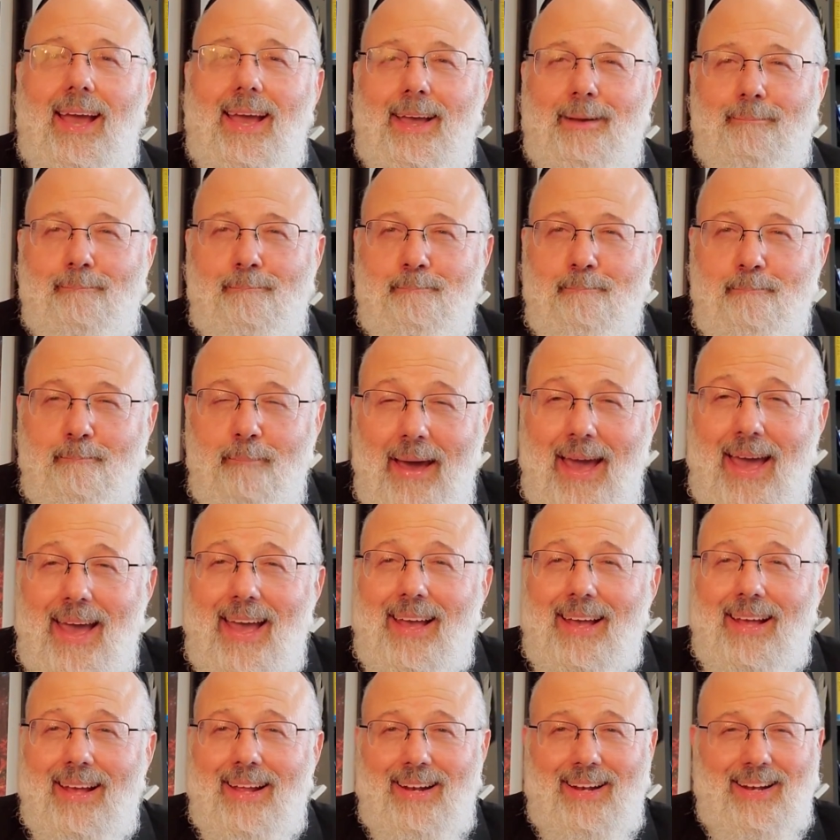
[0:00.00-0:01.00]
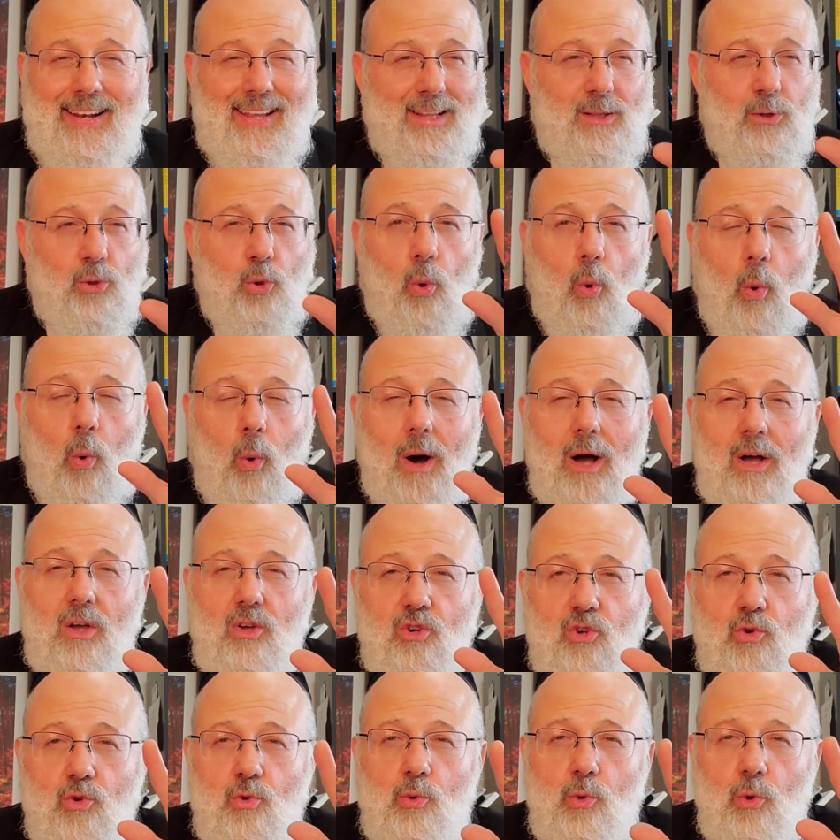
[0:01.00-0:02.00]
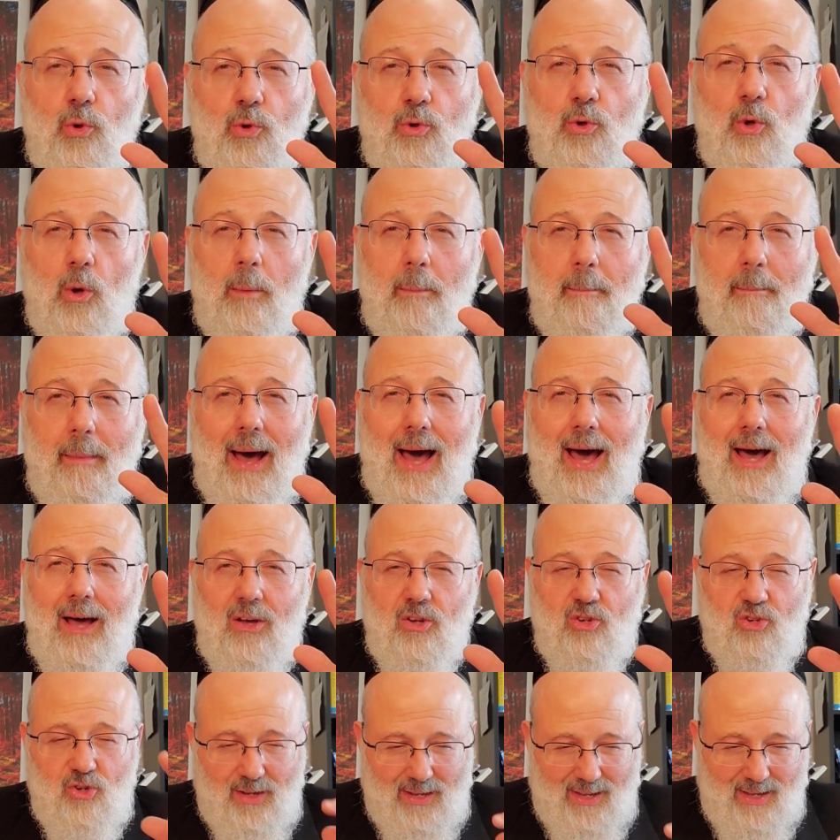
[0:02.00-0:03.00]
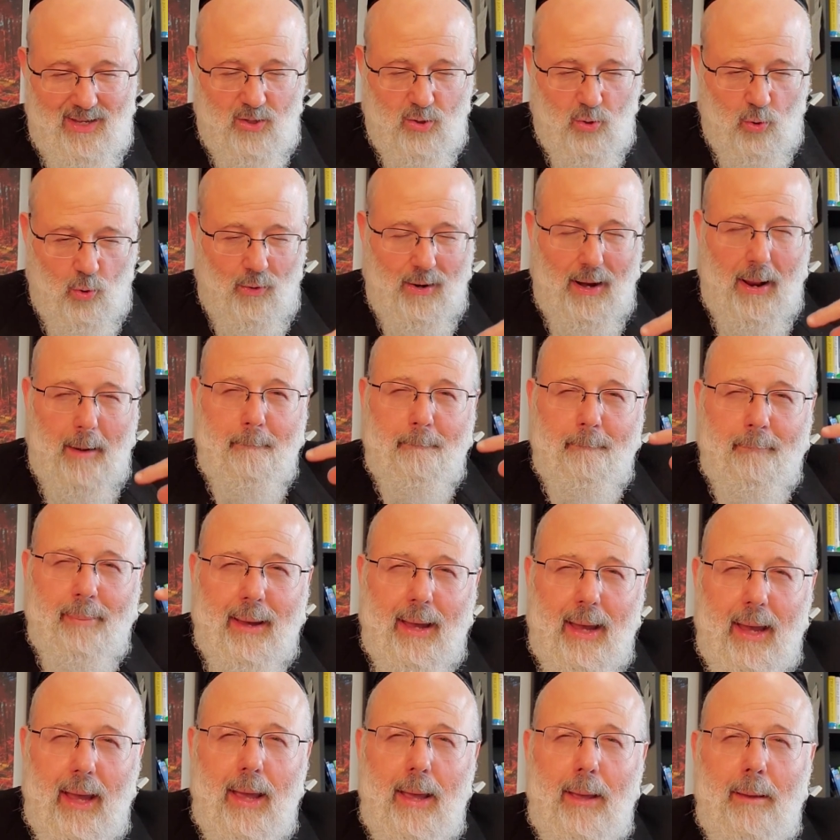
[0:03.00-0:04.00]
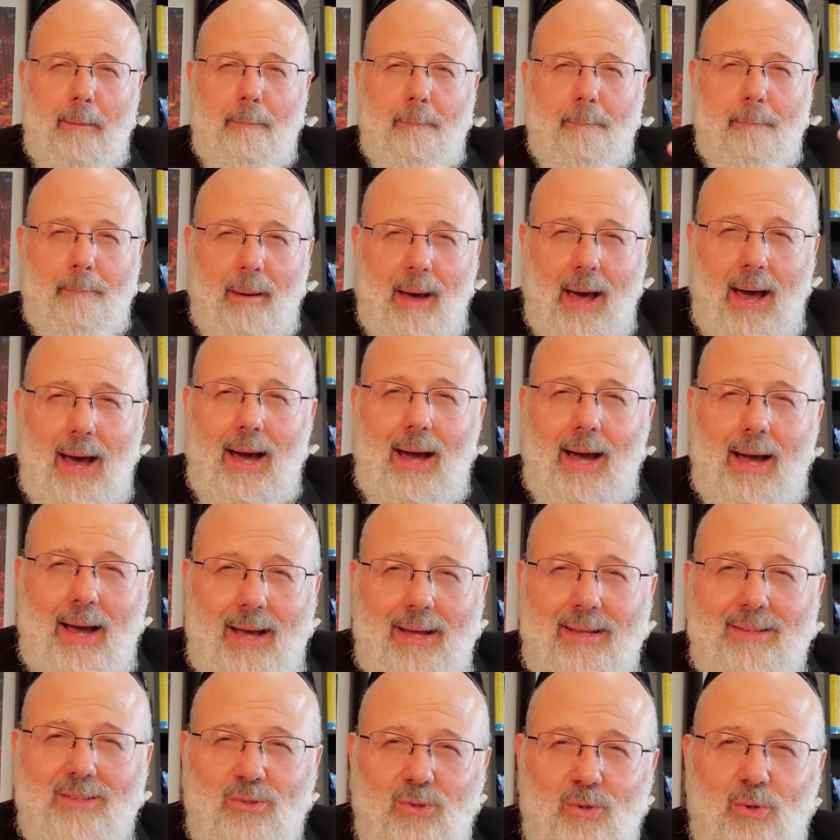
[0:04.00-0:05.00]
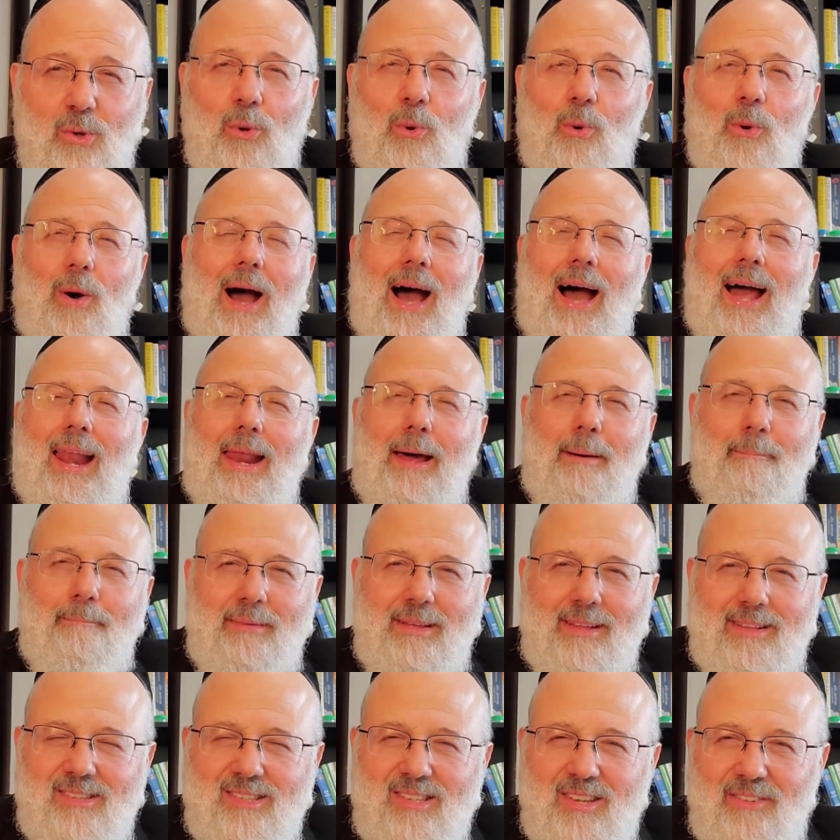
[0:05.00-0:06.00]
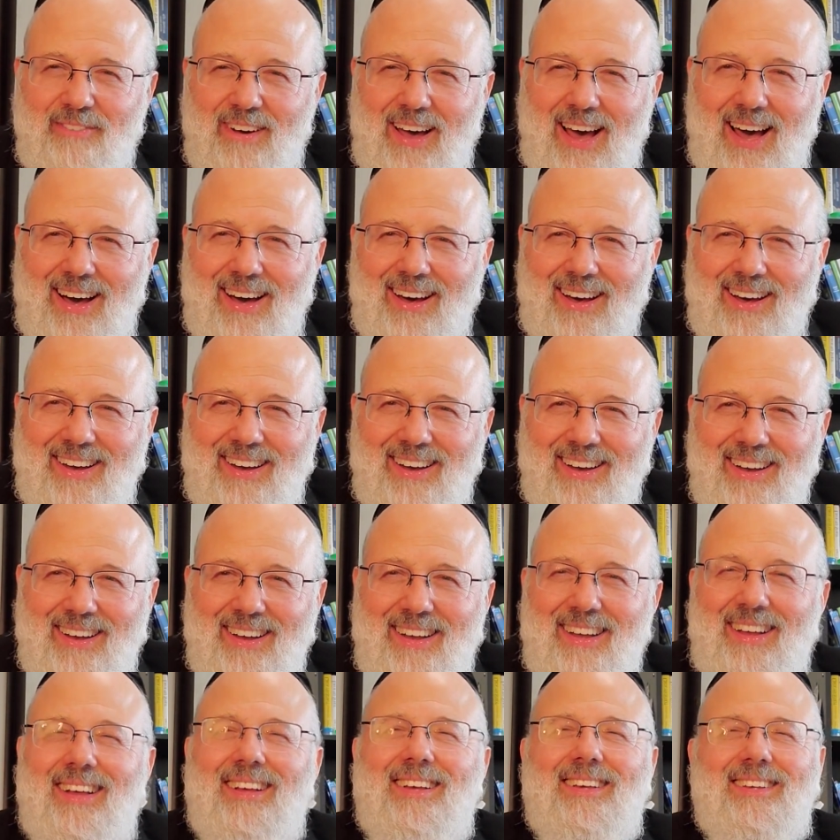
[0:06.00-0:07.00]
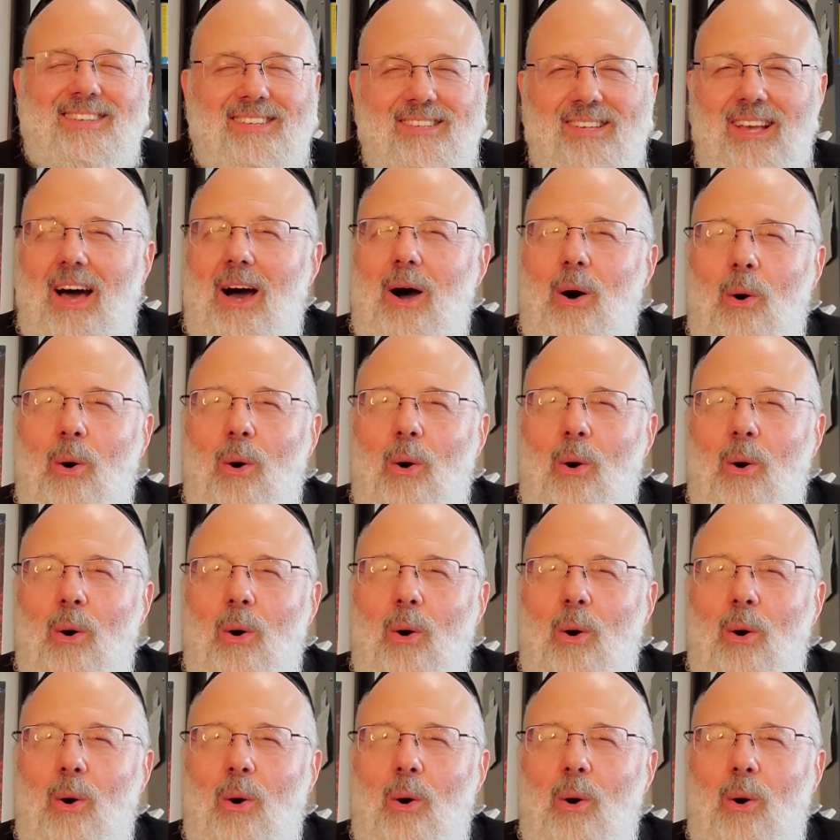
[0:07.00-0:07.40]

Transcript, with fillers: Mais les trois jours de marche qui sont la préparation à la mitzvah, ça,